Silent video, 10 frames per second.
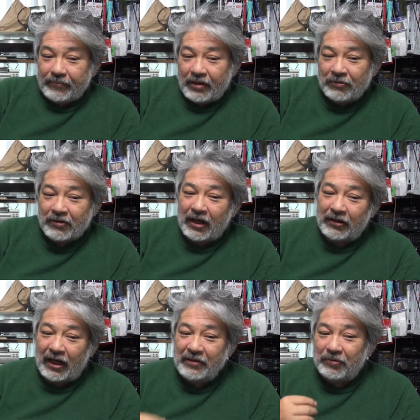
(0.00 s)
僕はあ
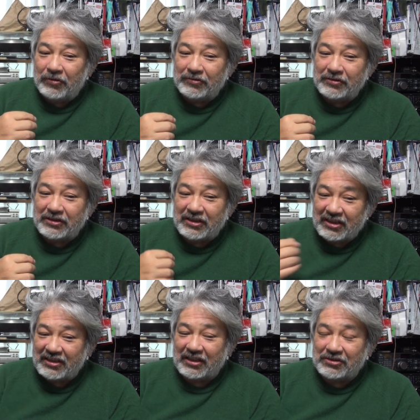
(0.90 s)
のアイボールしに
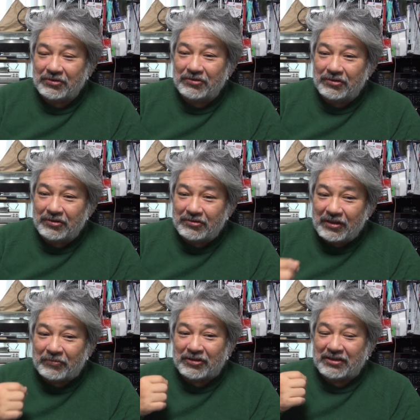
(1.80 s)
来た人と
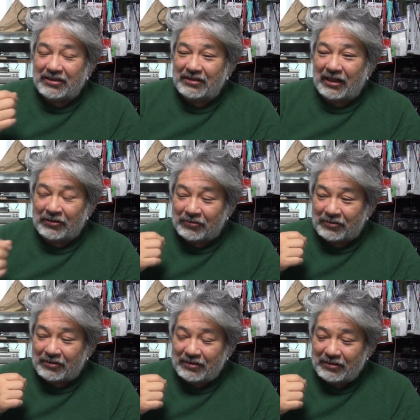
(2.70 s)
はもうあ
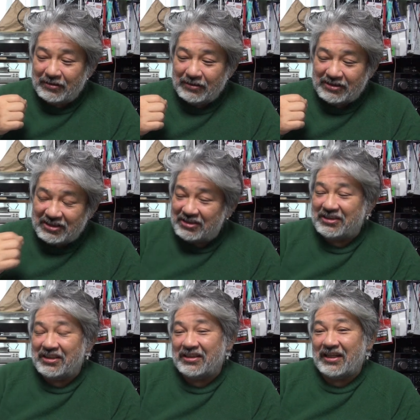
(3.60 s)
の真
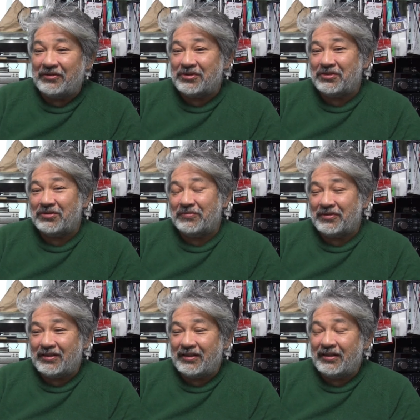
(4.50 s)
摯に対応しようと思っ
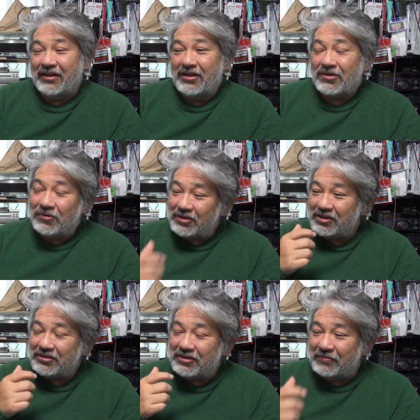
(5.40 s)
て、更
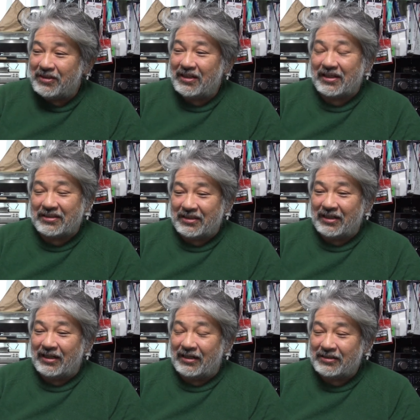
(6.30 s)
新中でも誰か来た
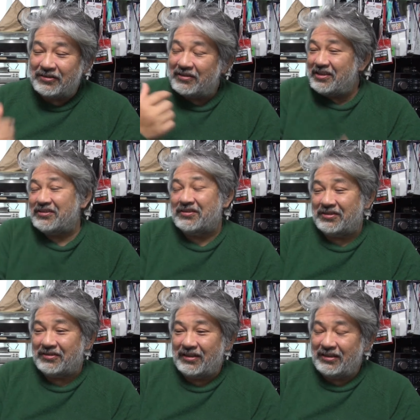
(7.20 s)
ら QRT するんです
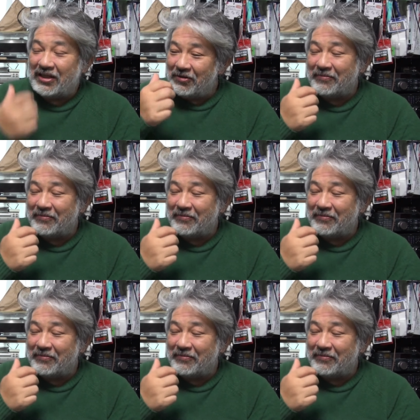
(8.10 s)
よ。一旦終わり